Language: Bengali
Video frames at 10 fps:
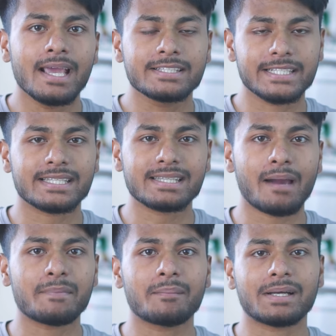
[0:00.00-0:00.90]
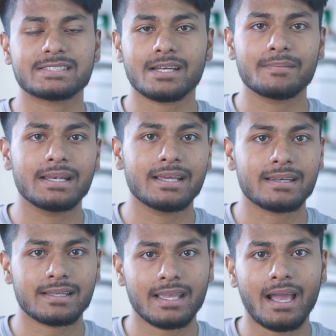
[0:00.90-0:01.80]
সেটাতে আমরা মাস্টার
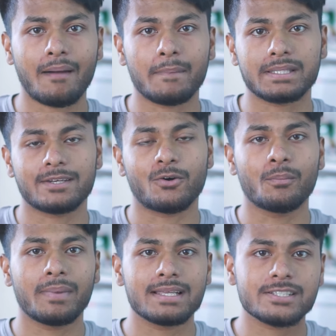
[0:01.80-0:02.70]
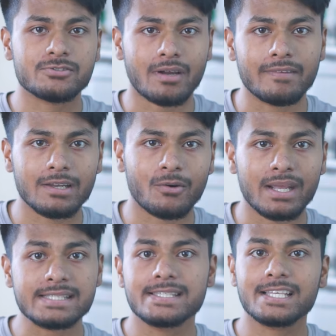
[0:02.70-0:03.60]
বিল্ডারকে আমাদের হোম ভিলেজে ট্রাভেল
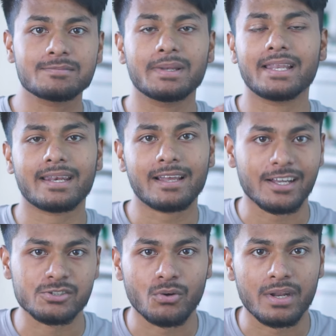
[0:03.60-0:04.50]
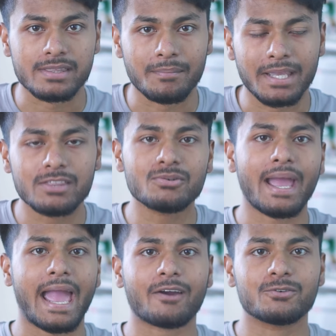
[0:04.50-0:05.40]
করাই সিক্স বিল্ডারের কাজ করাইতাম কিন্তু
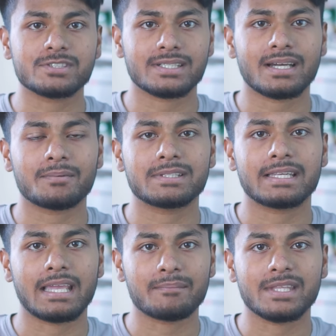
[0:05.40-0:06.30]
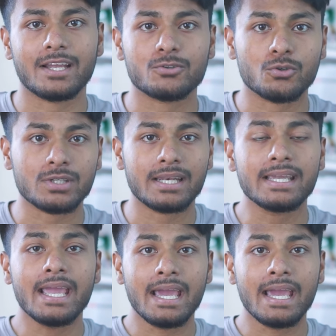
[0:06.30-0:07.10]
এখন সেটা আমাদের গেম থেকে টোটালি